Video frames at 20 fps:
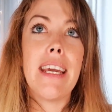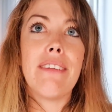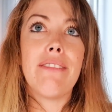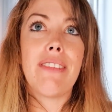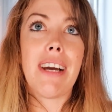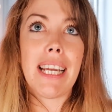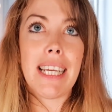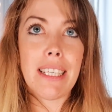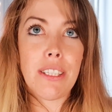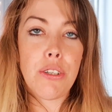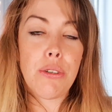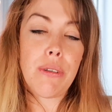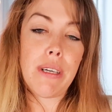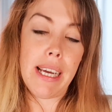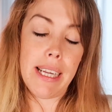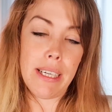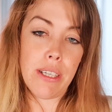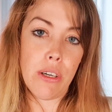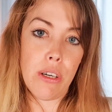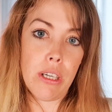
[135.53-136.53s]
weil das schon
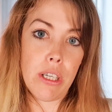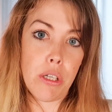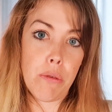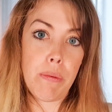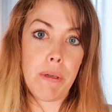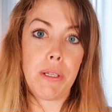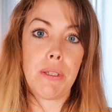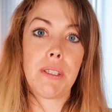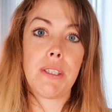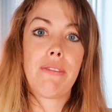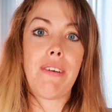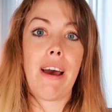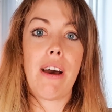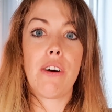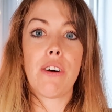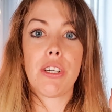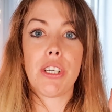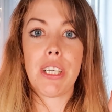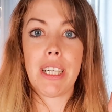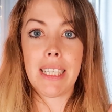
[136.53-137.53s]
eine Rolle spielt und zwar
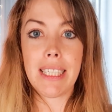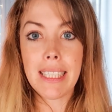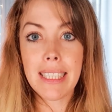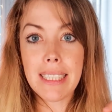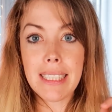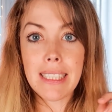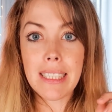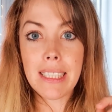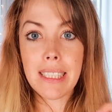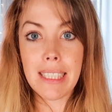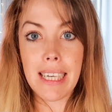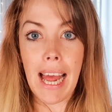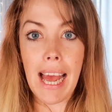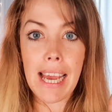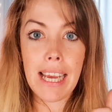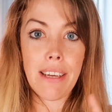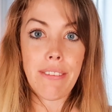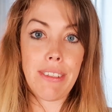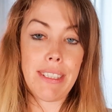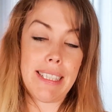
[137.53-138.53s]
auch statistisch
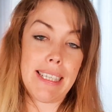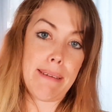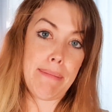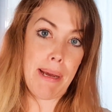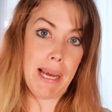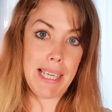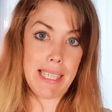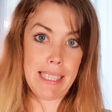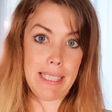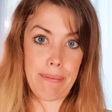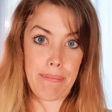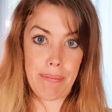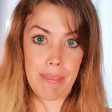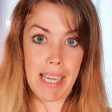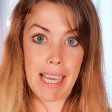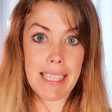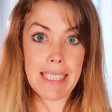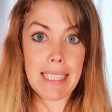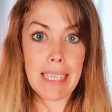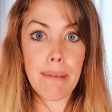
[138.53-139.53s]
nachgewiesenermaßen.
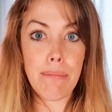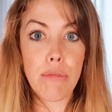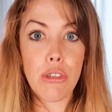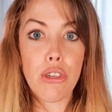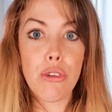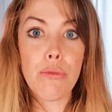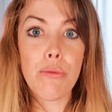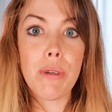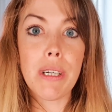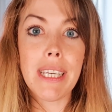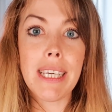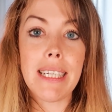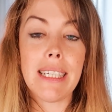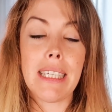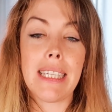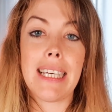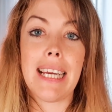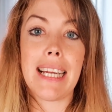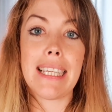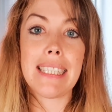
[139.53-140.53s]
Es gibt Studien,
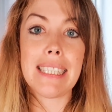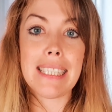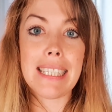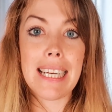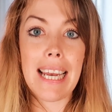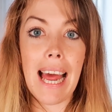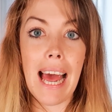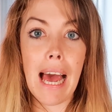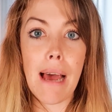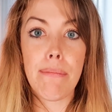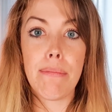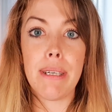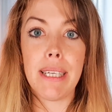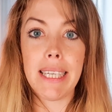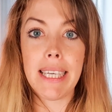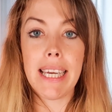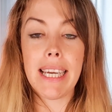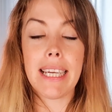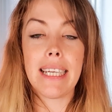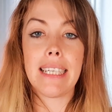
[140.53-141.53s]
die ganz klar
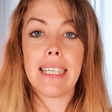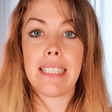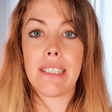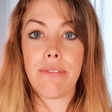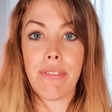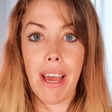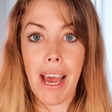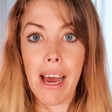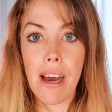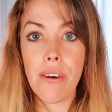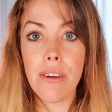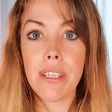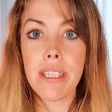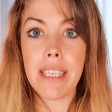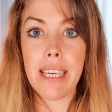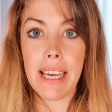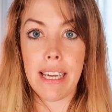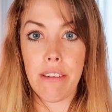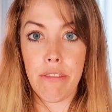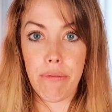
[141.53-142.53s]
belegen, dass Frauen,
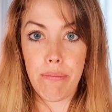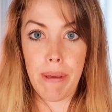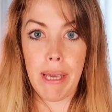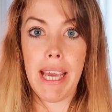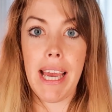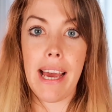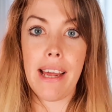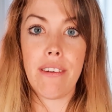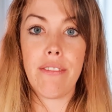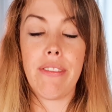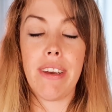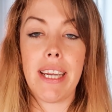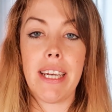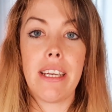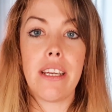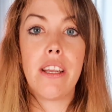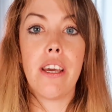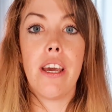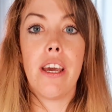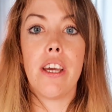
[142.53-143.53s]
die NFP
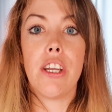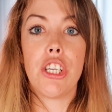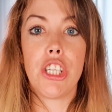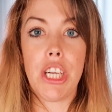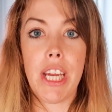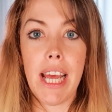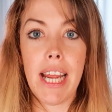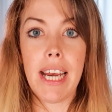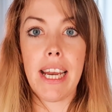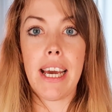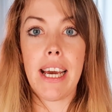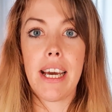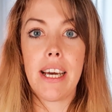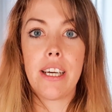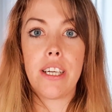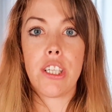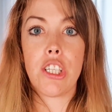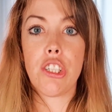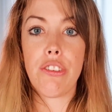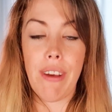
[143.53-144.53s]
anwenden, schneller
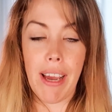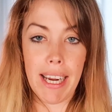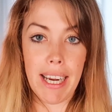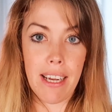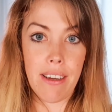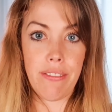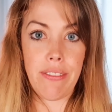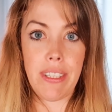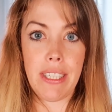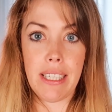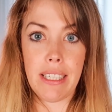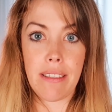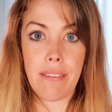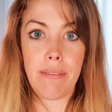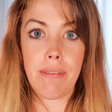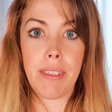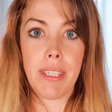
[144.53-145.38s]
schwanger werden.